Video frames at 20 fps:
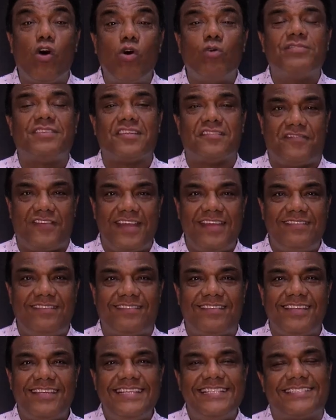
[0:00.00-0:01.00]
outra vez.
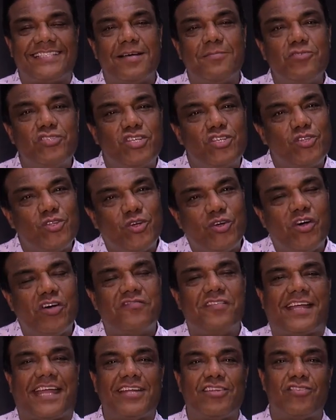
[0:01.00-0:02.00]
Estamos de
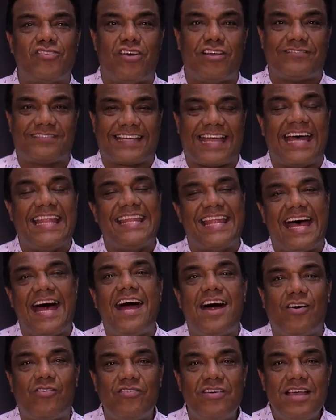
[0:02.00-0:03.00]
novo aqui no nosso
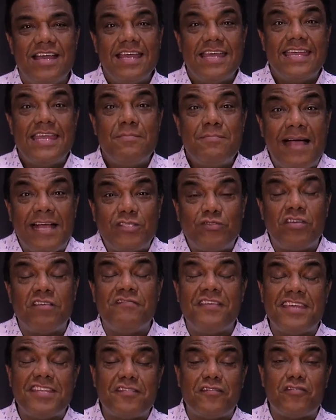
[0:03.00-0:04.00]
canal e mais uma
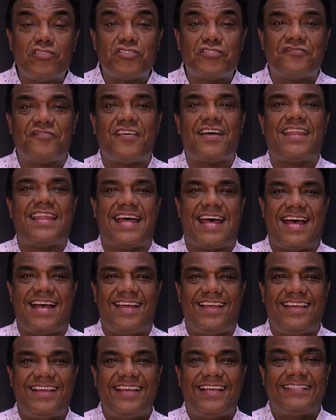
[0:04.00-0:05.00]
vez eu vou te falar.
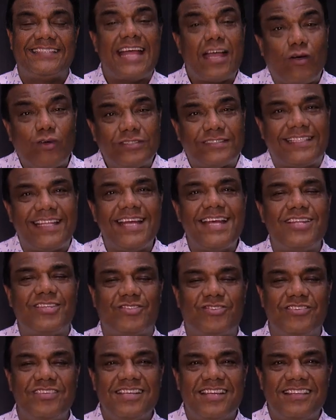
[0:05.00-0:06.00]
Tá
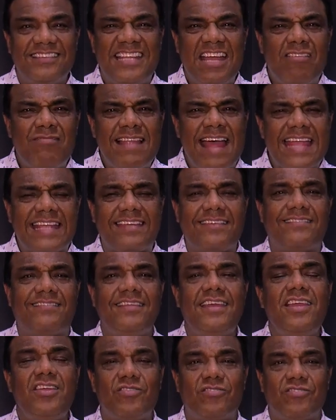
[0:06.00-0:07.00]
gostando? Dê um
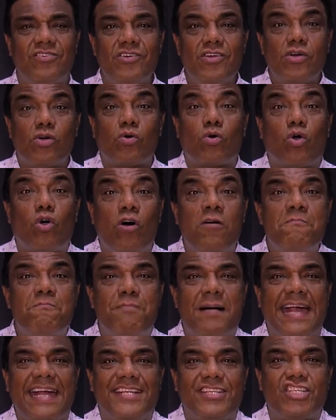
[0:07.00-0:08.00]
likezinho,
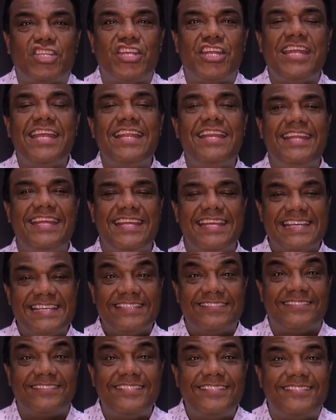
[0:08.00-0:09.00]
compartilhe,
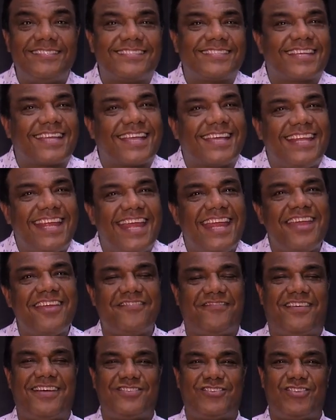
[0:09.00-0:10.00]
se
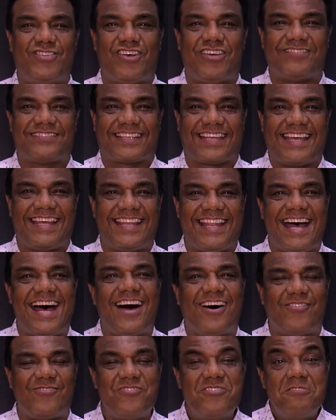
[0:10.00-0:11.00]
inscreva no nosso
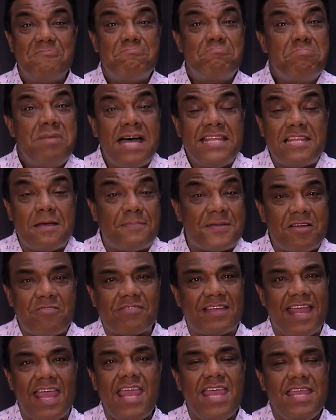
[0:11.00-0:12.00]
canal, manda para
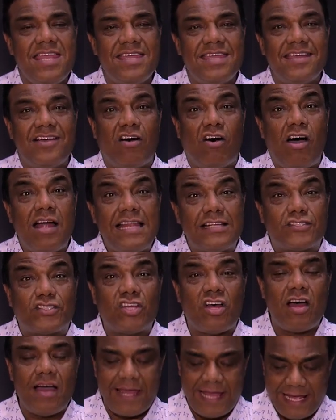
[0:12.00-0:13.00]
alguém. Olha
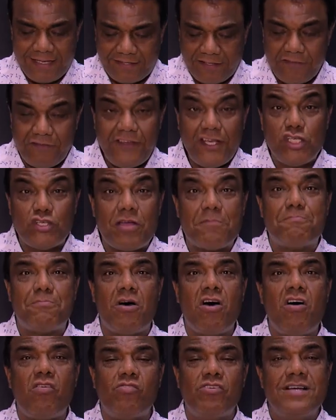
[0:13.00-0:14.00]
só, esse vídeo é
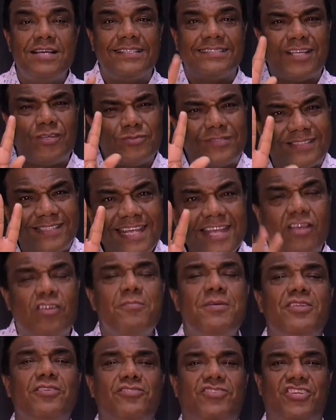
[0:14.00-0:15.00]
bom. São cinco
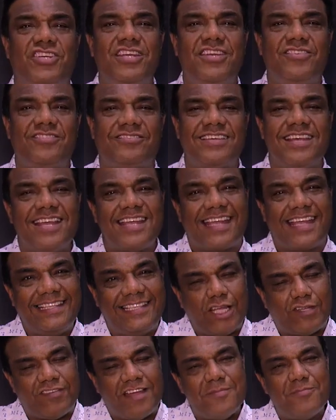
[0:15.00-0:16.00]
minutinhos que
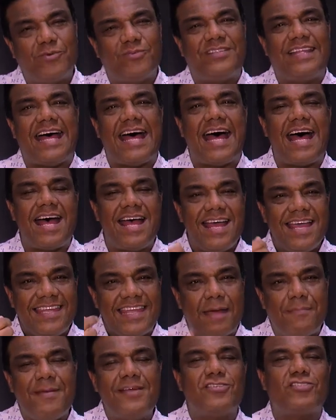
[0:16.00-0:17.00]
Deus vai mudar e
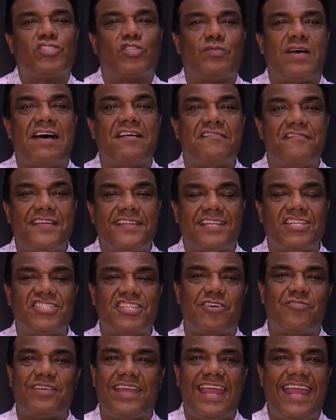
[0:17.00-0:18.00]
abençoar a vida de
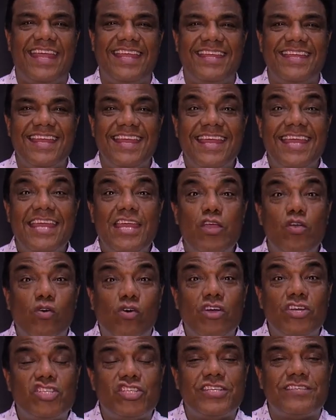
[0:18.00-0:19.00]
alguém. E
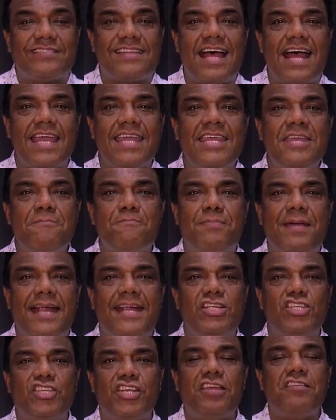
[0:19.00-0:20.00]
hoje está
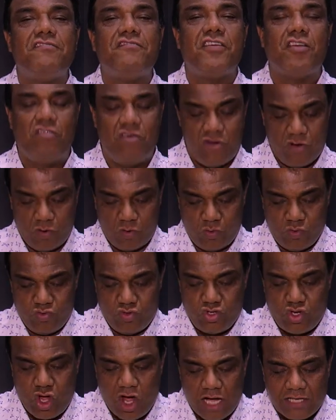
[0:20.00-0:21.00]
imperdível o
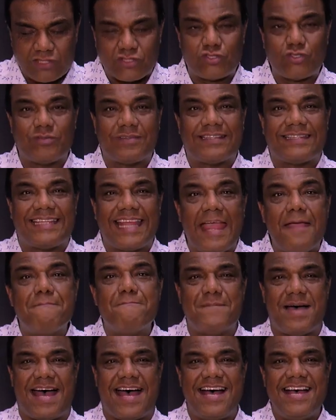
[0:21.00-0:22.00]
nosso
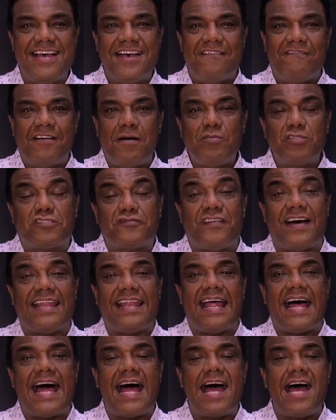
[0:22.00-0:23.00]
tema. Vamos
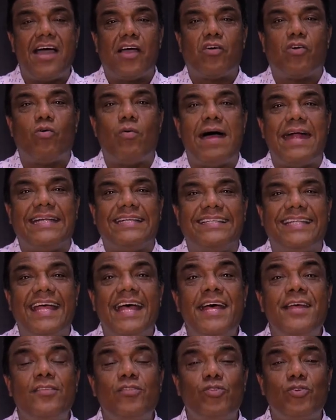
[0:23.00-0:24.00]
falar
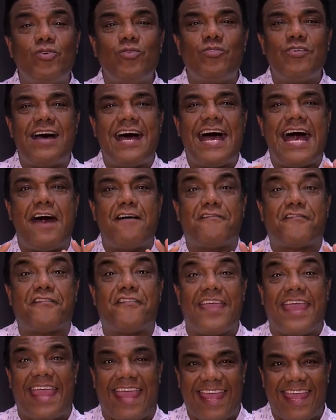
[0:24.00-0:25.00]
guardando a
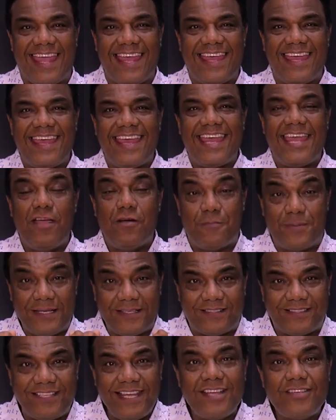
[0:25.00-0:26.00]
fé. Eu
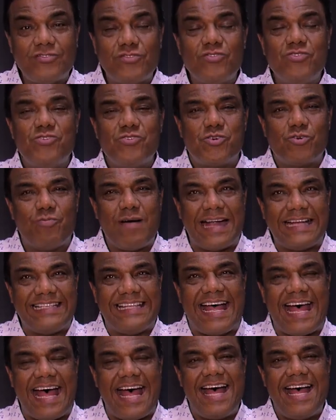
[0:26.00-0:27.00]
preciso
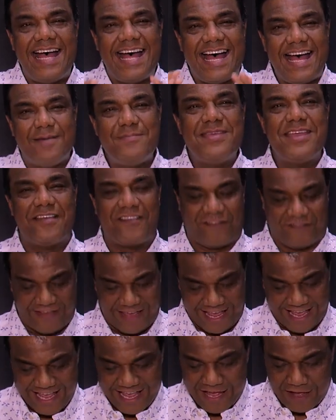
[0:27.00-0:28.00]
guardar a minha
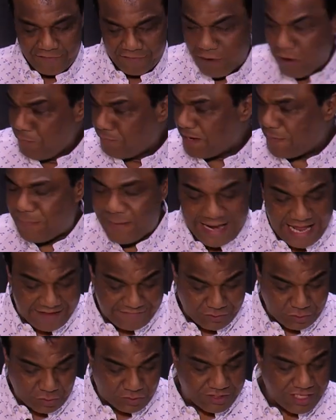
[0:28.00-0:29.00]
fé. Vamos para a
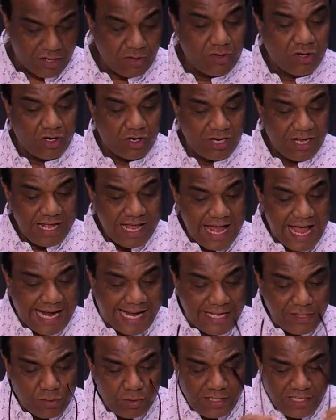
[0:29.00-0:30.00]
palavra do Senhor,
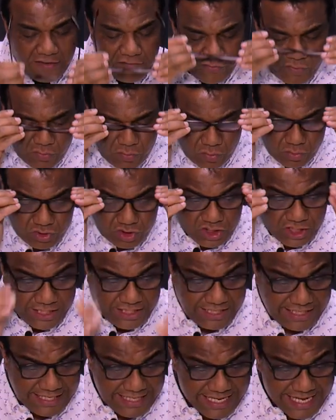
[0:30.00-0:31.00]
aqui no livro
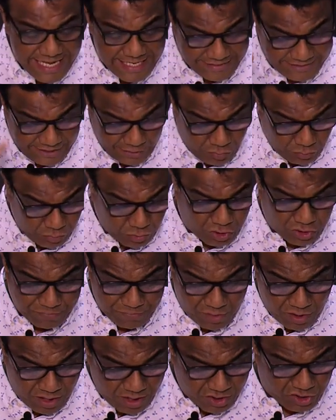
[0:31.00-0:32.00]
de 2
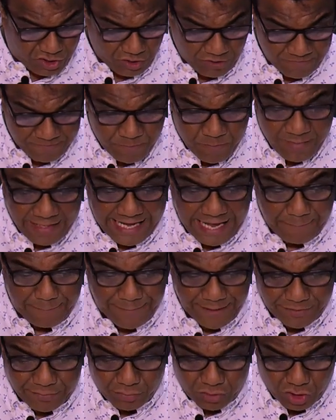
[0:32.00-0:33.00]
Timóteo,
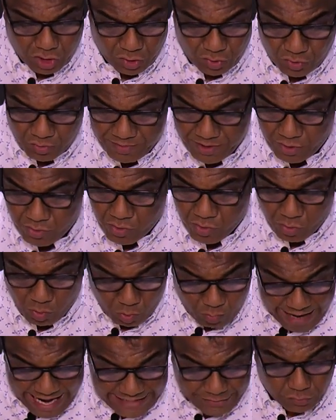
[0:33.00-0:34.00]
capítulo de número
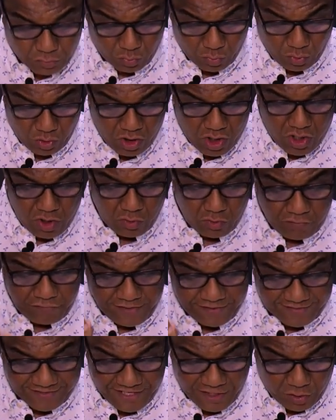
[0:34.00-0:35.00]
4, no
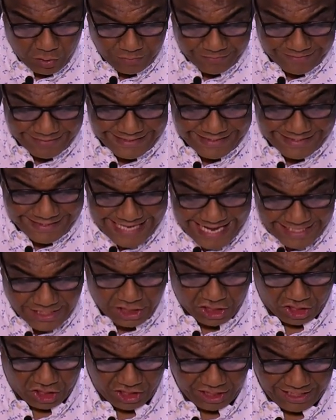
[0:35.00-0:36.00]
versículo
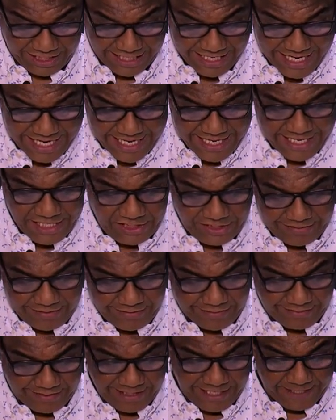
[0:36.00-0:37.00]
7. Diz
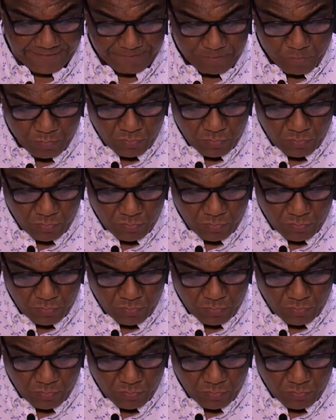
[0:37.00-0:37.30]
assim: